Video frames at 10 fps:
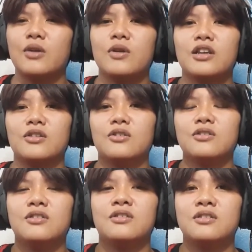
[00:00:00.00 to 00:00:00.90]
tawag nito,
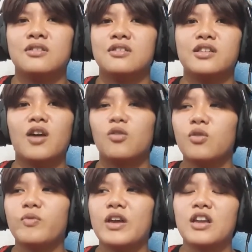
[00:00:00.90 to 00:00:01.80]
hindi ako
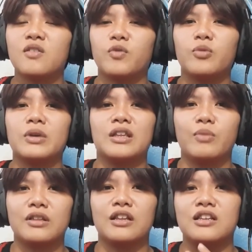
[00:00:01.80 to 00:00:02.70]
very
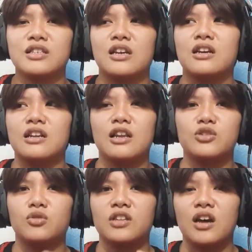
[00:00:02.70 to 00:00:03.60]
informative pagdating sa
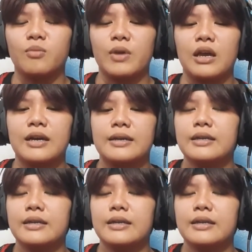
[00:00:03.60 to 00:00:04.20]
religion topic.